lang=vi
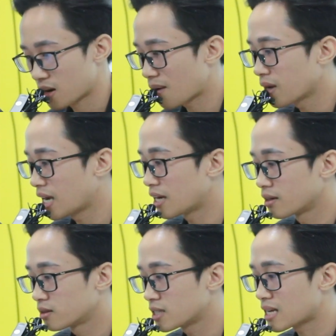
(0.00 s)
50.000
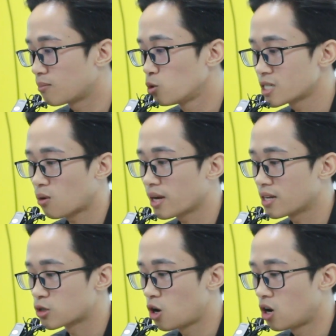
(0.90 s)
chính xác là
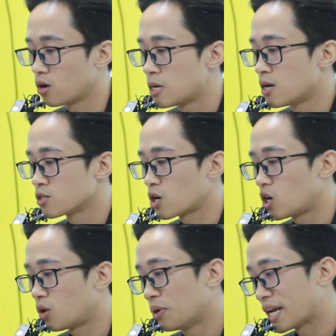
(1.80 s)
46.000 cho cho
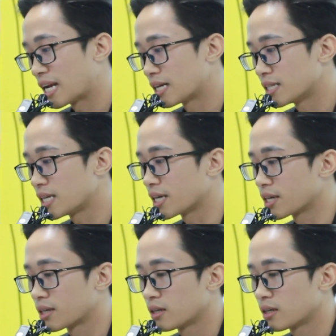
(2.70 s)
1.000 lần hiển thị